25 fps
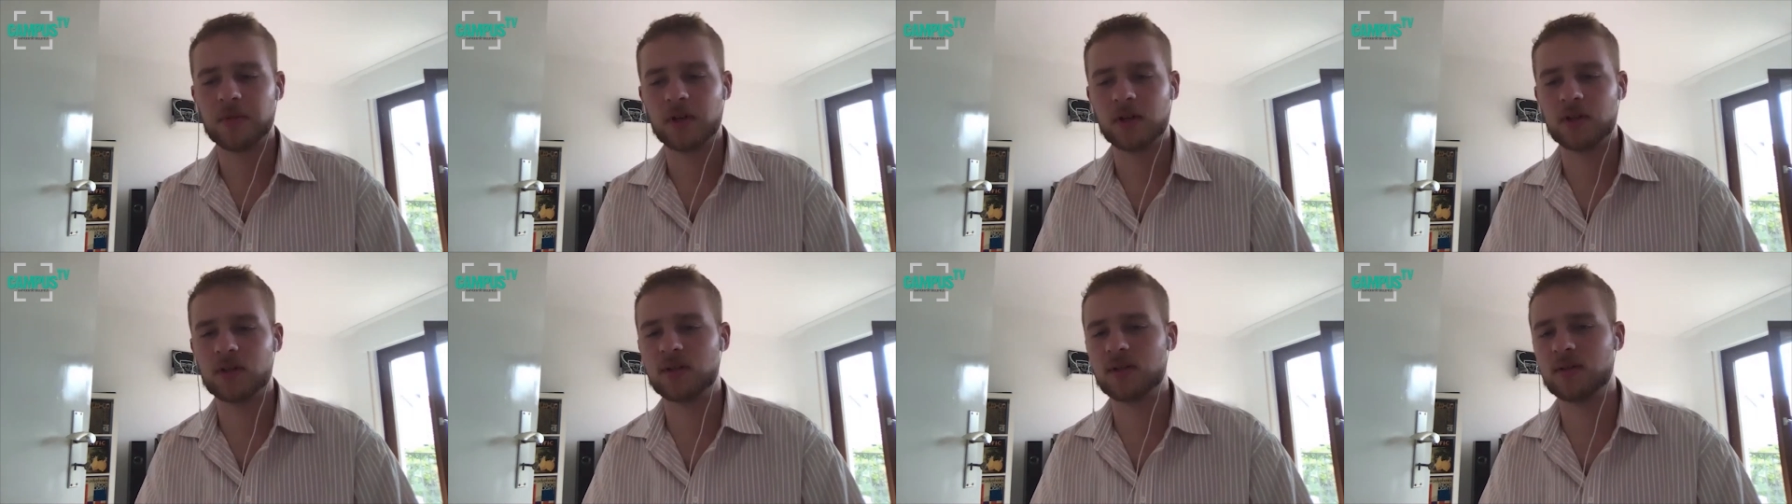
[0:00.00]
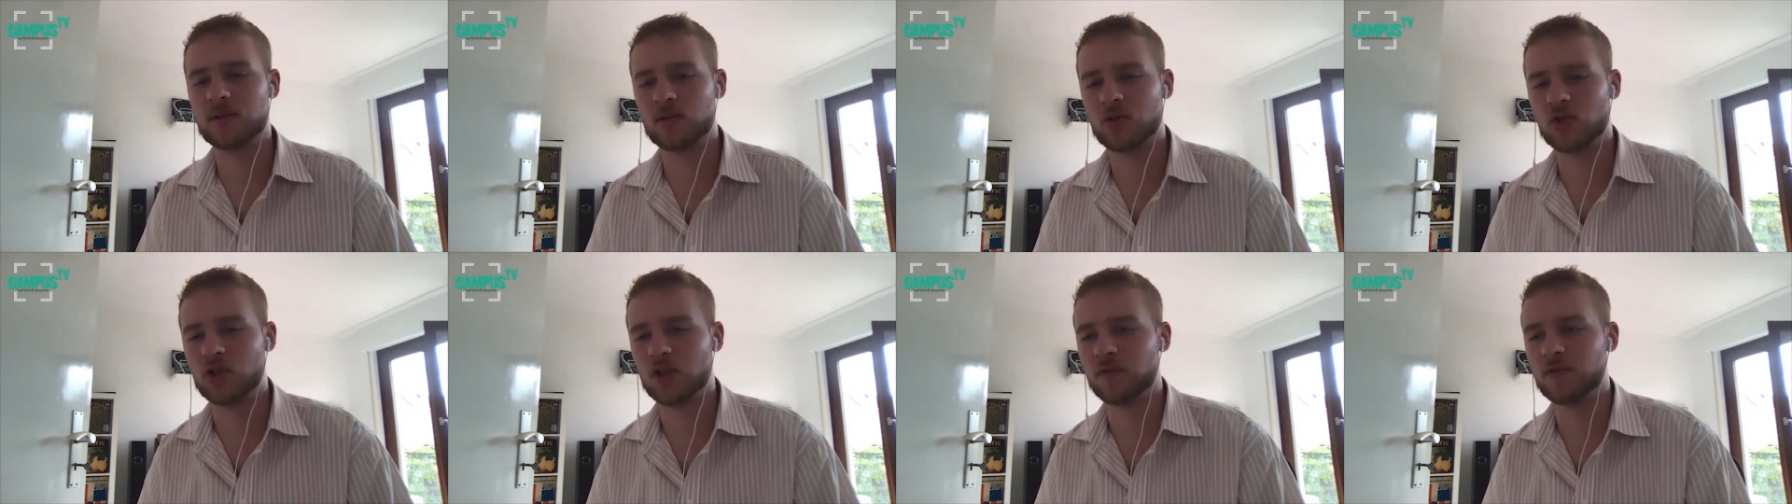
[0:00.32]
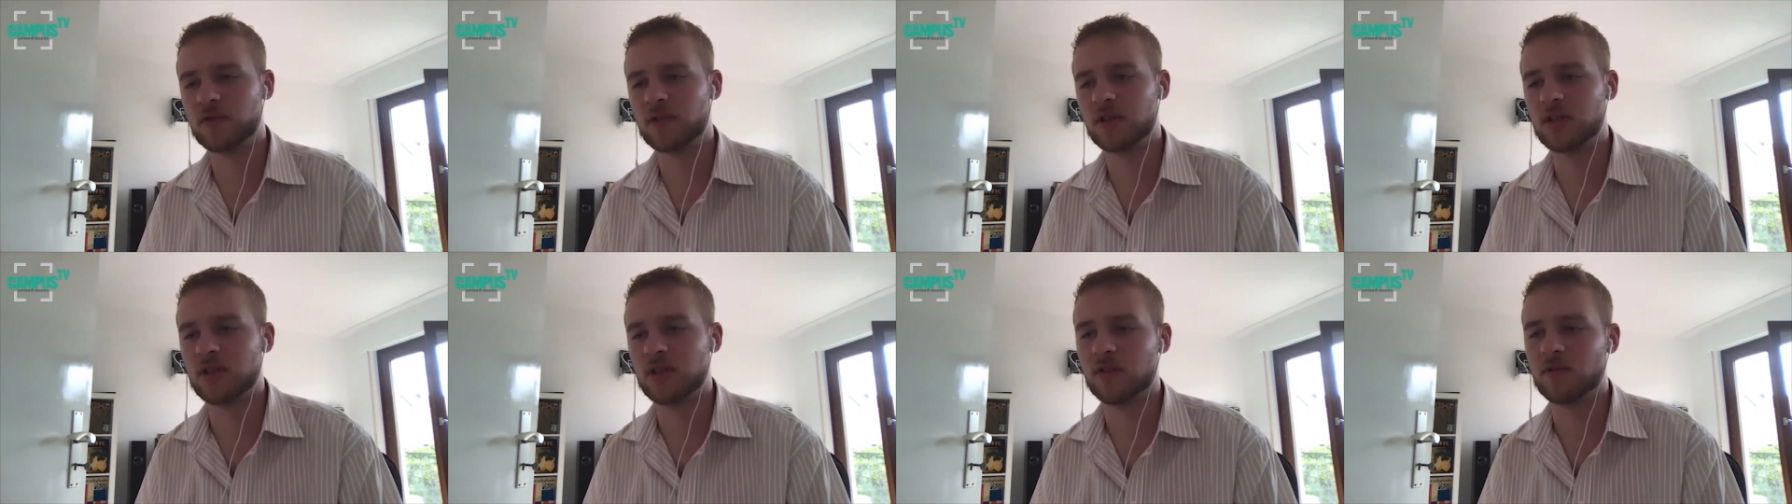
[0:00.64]
Jetzt
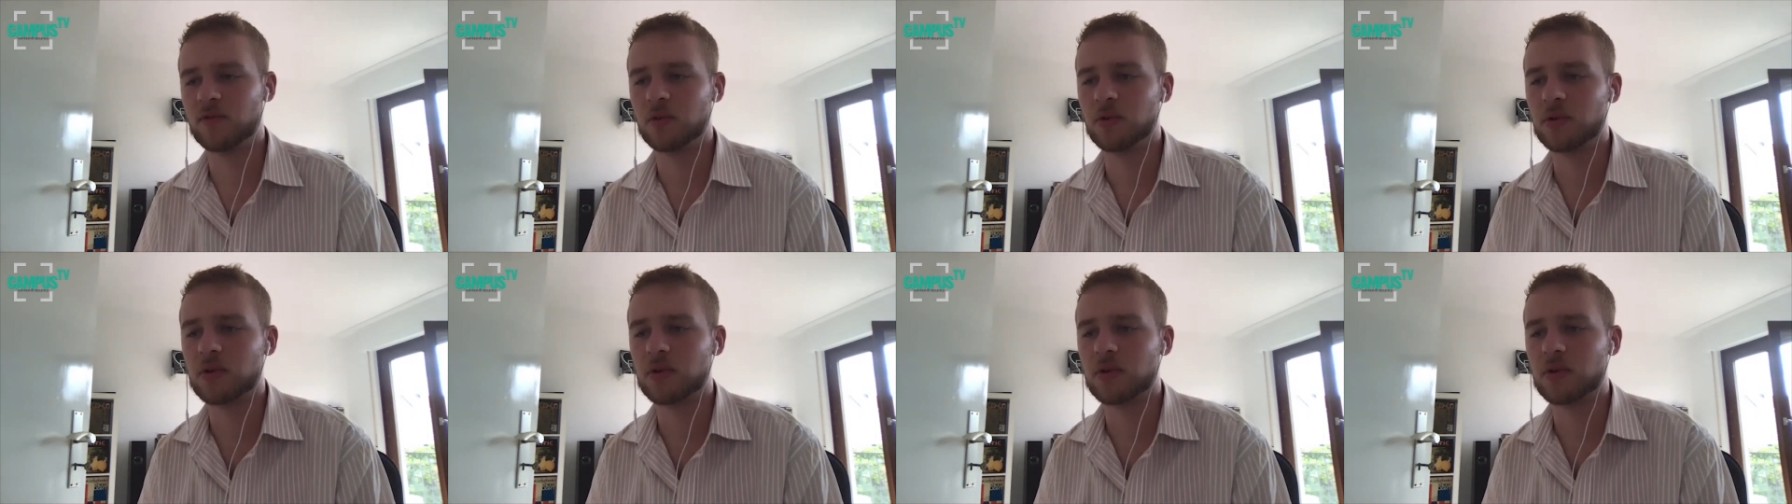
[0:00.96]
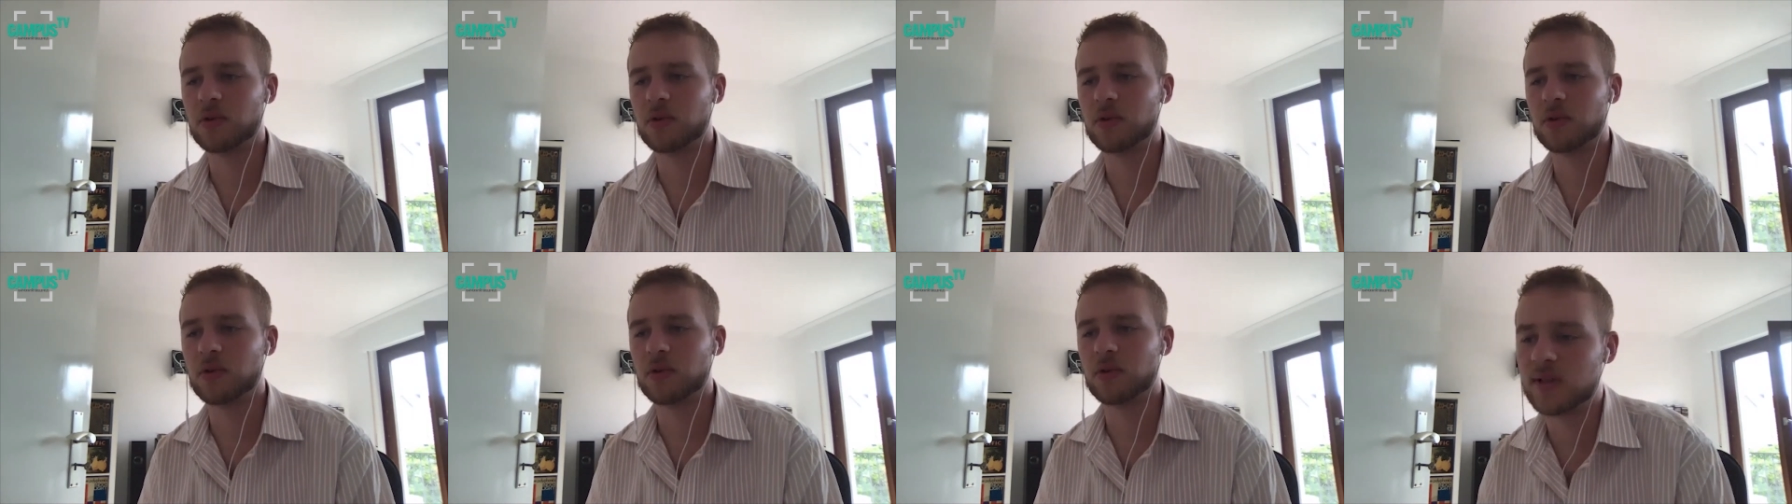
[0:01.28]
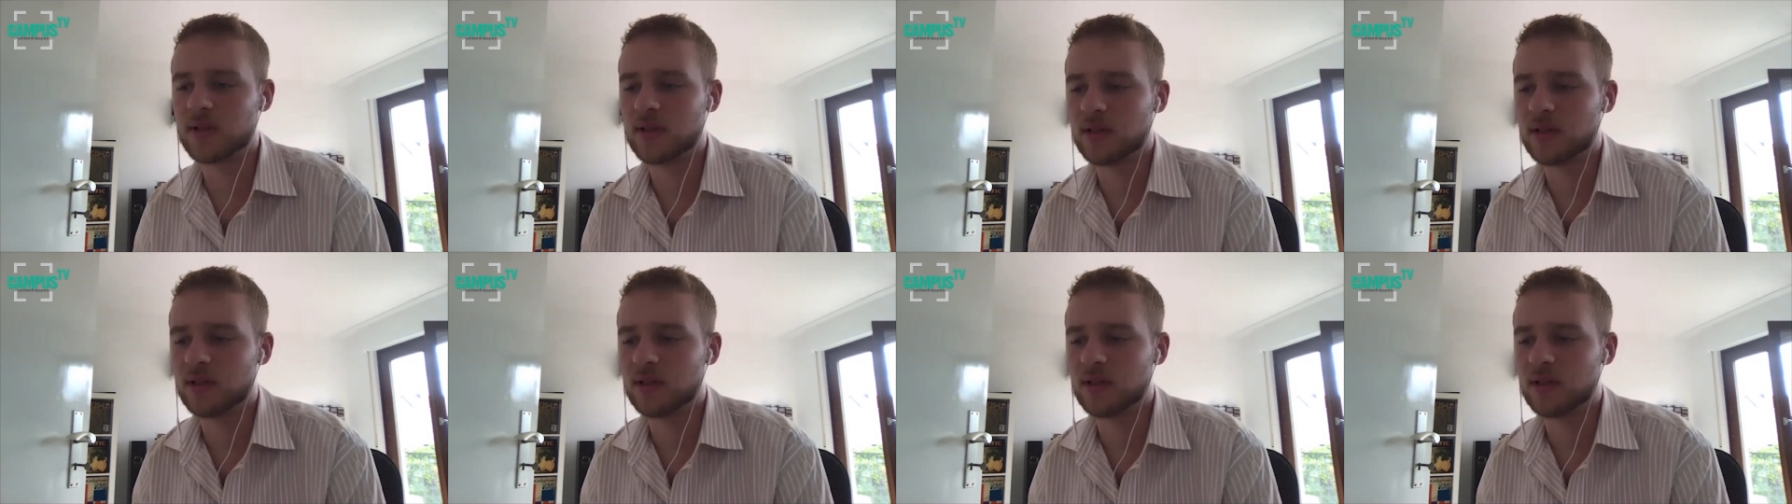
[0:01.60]
shiftet der Fokus halt so ein